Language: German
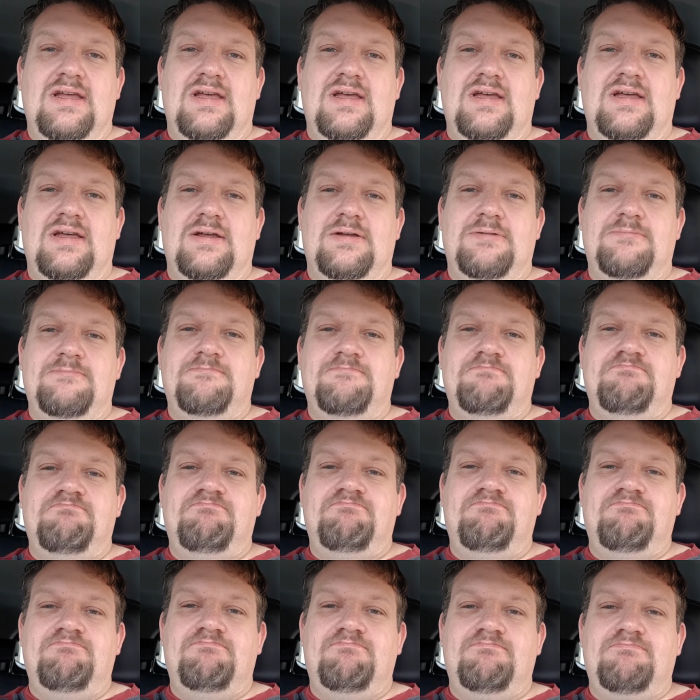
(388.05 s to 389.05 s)
Ähm,
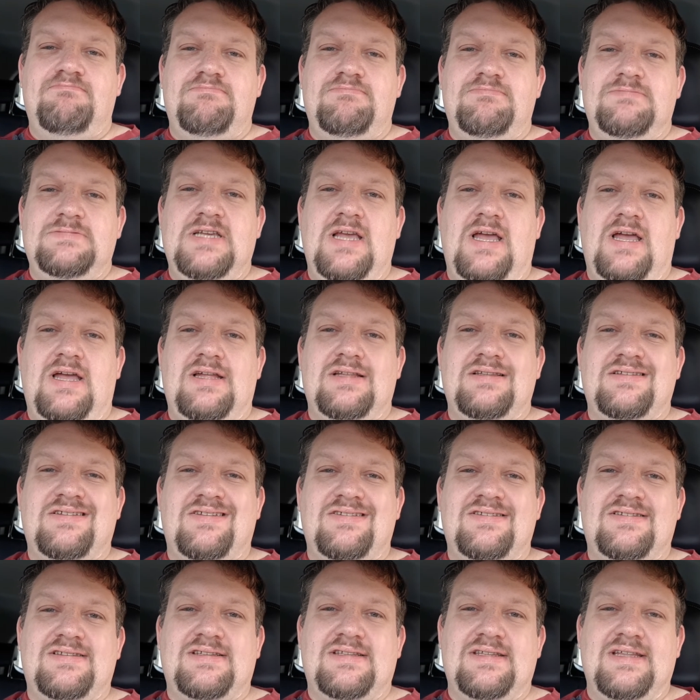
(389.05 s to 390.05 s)
ja,
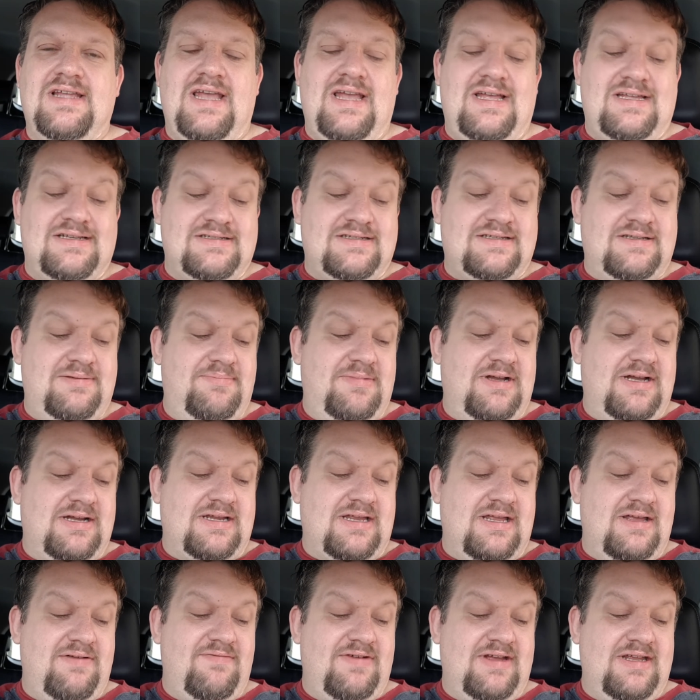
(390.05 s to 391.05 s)
ansonsten erst einmal
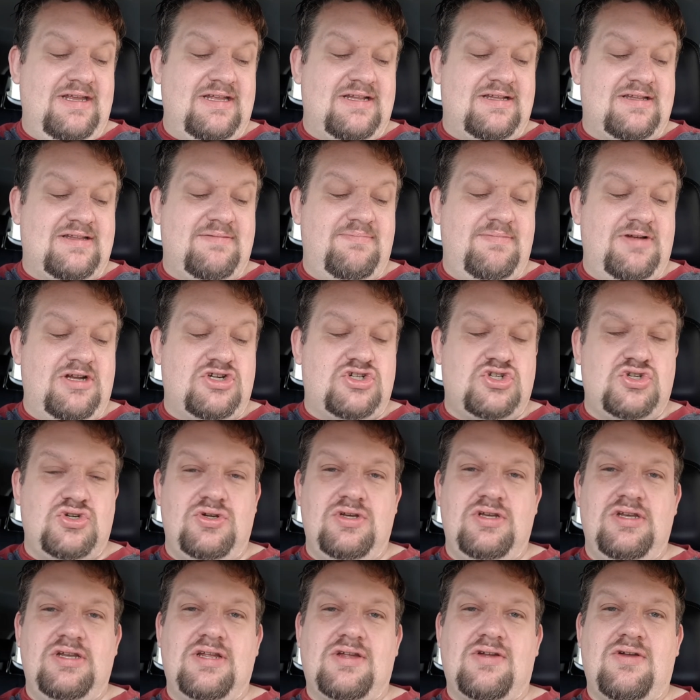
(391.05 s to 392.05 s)
gehen wir jetzt mal
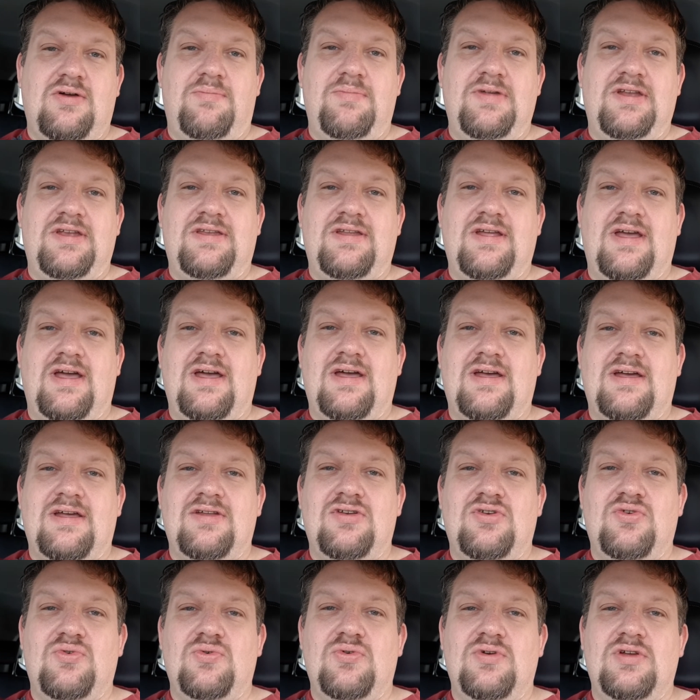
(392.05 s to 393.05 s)
schön die
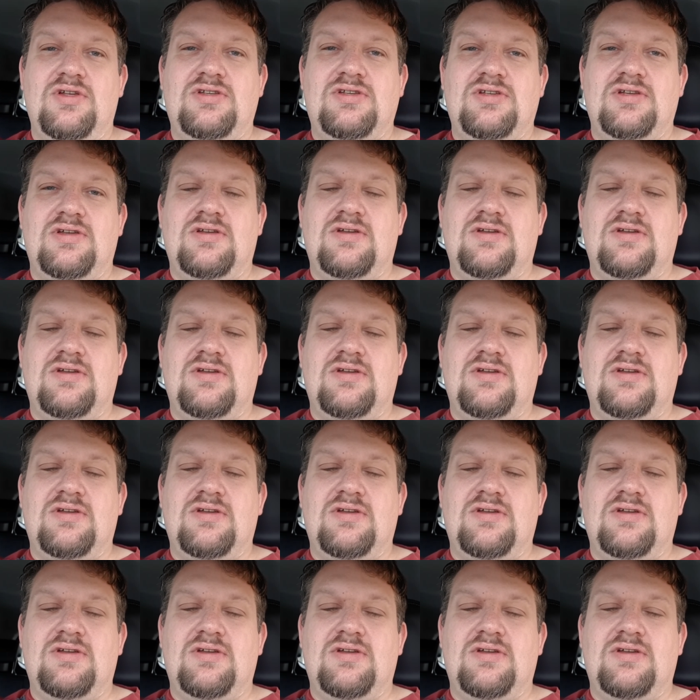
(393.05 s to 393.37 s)
Kommentare durch.